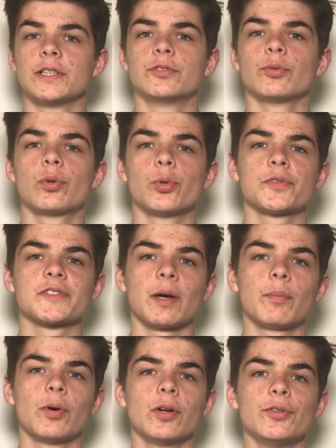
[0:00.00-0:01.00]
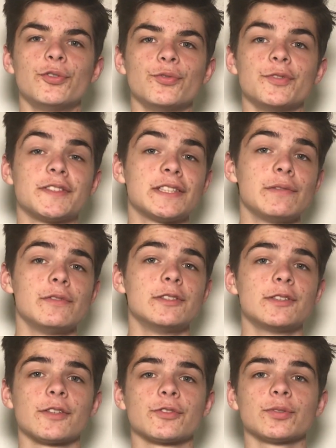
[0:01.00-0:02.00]
est donc le symbole d'une
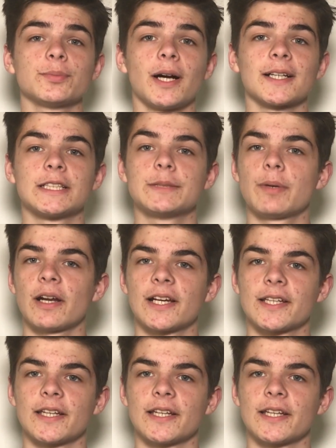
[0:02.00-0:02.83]
civilisation marquée par la